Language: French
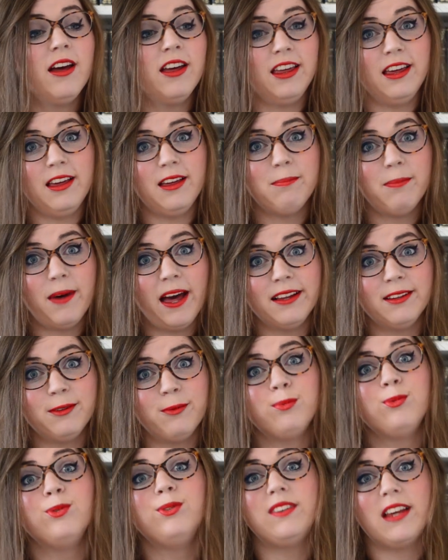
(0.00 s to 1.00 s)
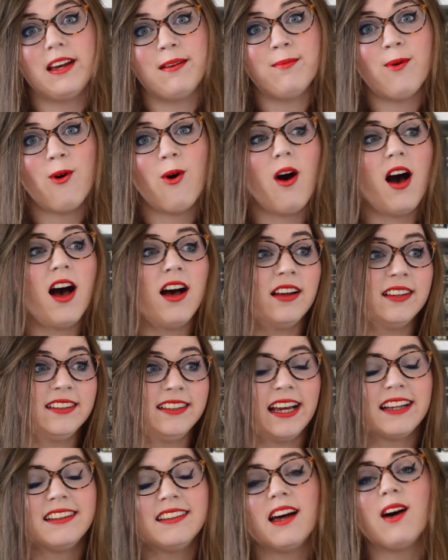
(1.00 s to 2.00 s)
et par exemple notamment un
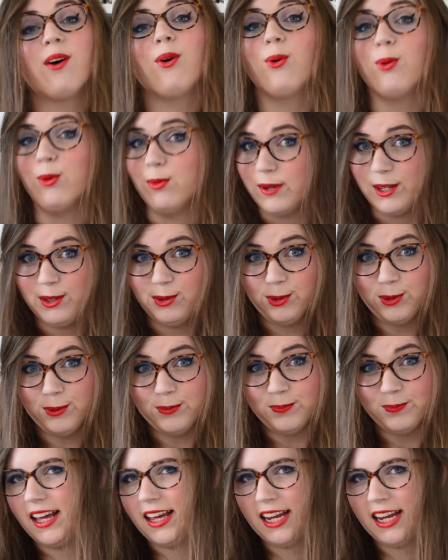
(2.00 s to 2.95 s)
certain Romano.